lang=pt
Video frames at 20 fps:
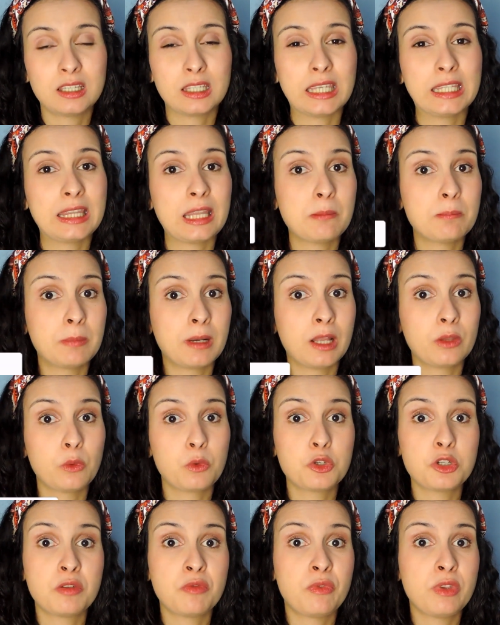que tem
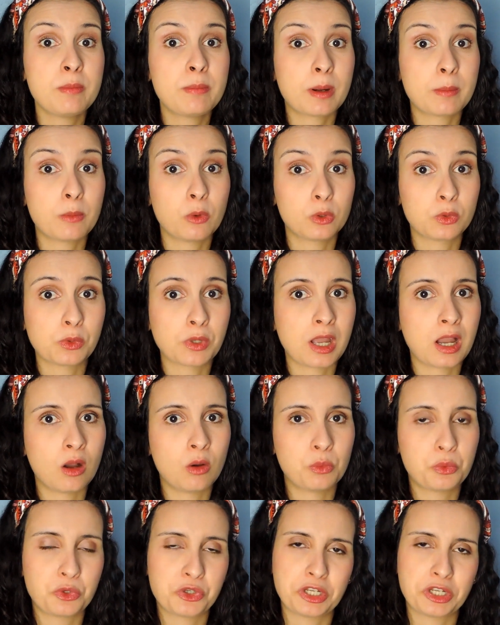planos de vir para Portugal,